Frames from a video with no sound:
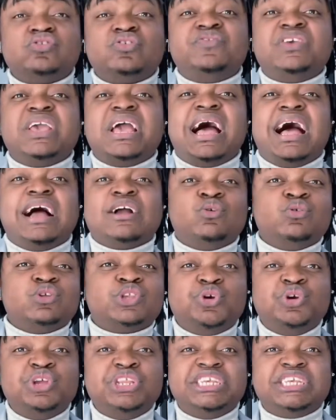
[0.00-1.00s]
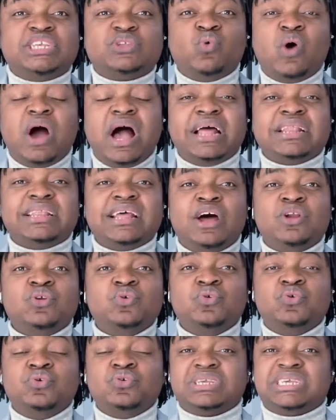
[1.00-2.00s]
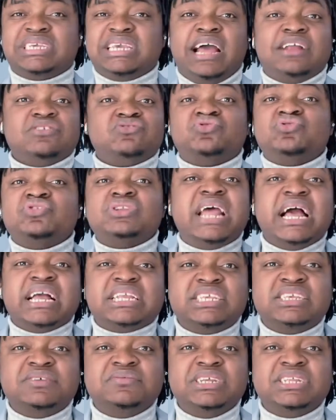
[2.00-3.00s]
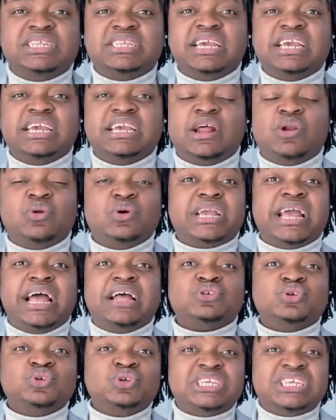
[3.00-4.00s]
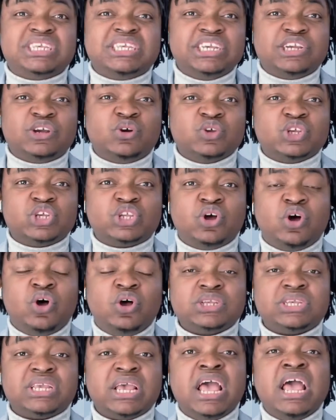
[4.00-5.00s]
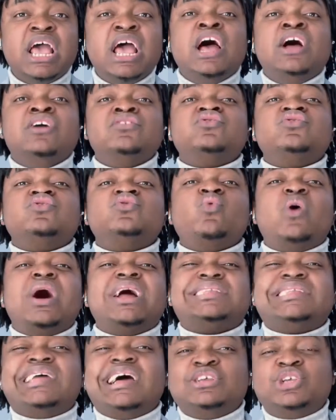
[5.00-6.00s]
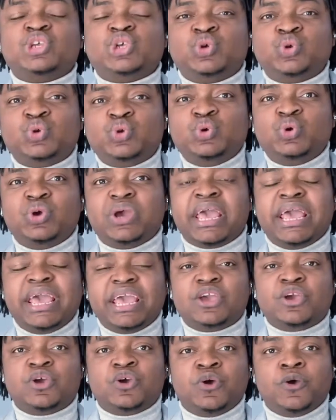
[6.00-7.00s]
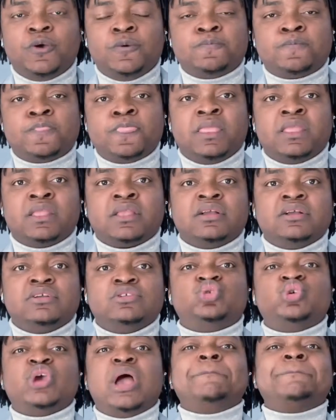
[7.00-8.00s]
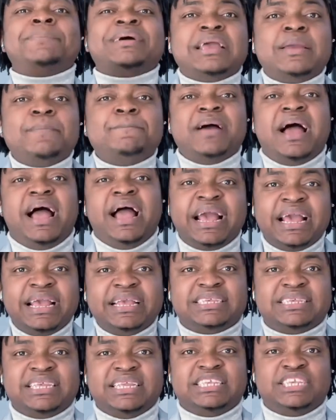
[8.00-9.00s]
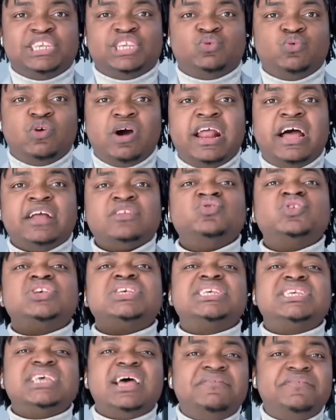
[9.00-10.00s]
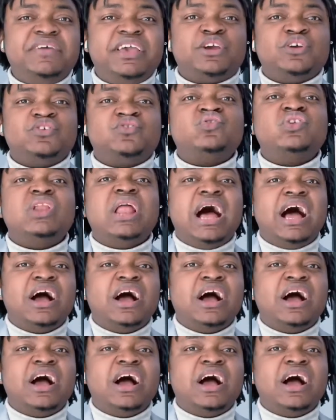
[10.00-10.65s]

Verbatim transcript: tu viens raconter une histoire dans le cadre d'une activité, dans le cadre d'une circonstance, tu dois t'assurer que tu as préparé cette histoire-là. Tu savais que tu la